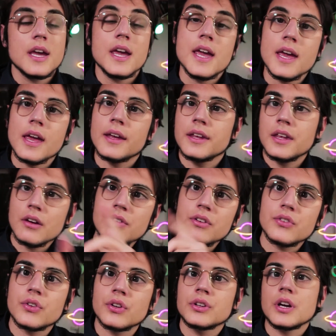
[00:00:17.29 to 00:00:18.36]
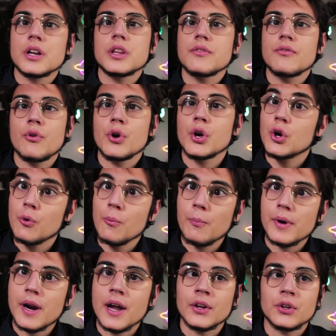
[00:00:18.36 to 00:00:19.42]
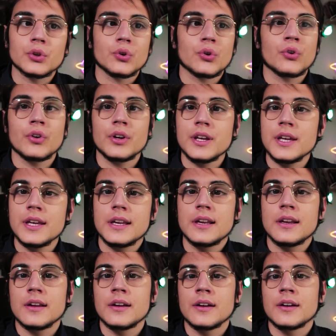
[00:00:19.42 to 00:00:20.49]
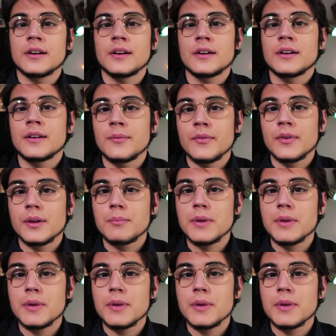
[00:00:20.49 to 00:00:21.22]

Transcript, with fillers: e chi avesse tra di voi comprato il eh,